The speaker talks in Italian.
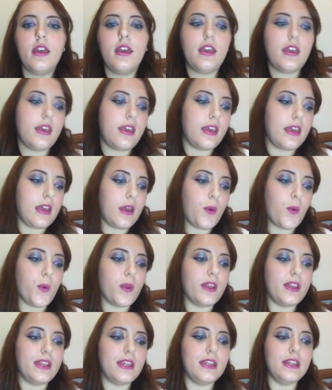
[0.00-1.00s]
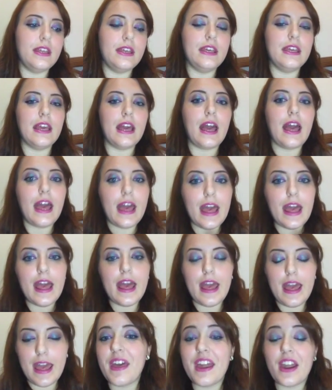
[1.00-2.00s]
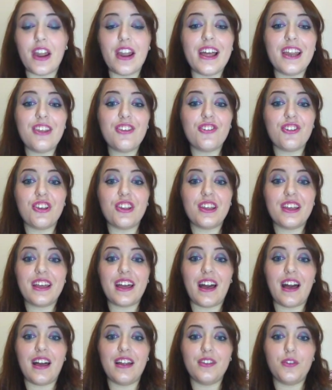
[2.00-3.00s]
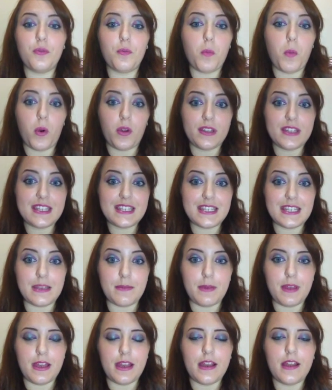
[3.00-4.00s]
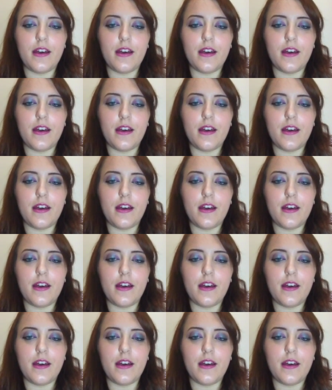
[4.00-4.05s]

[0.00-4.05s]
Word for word: e quindi era alla ricerca di un buon simil.